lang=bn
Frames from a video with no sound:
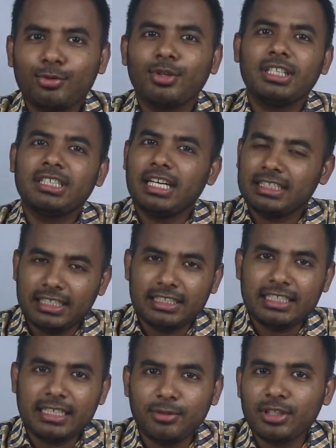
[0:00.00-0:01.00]
সত্তর হাজার আশি
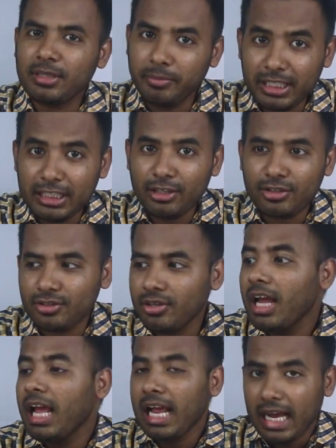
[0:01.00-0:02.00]
হাজার টাকার মধ্যে একটা বিল দেওয়ার জন্য
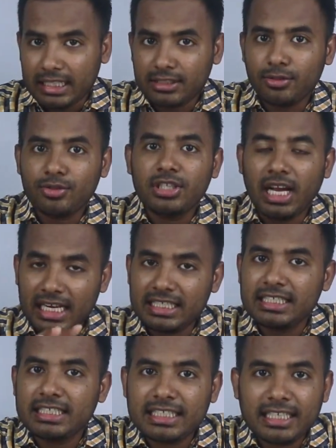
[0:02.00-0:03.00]
আজকে হচ্ছে
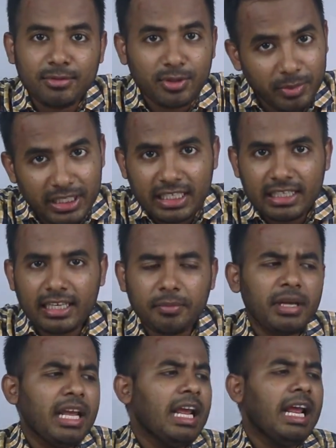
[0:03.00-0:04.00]
আশি হাজার টাকার মধ্যে বিলটা
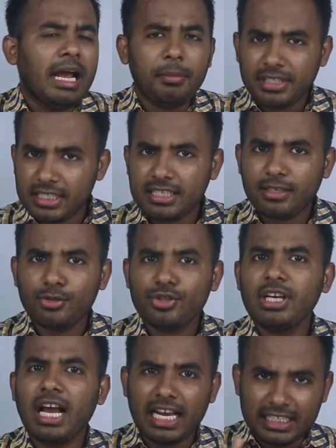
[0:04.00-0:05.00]
থাকবে আমি চেষ্টা
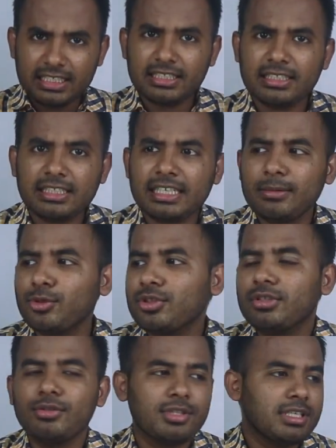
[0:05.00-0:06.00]
করছি আশি হাজার টাকার
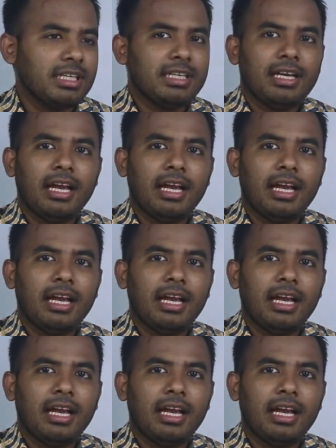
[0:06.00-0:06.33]
মধ্যে হচ্ছে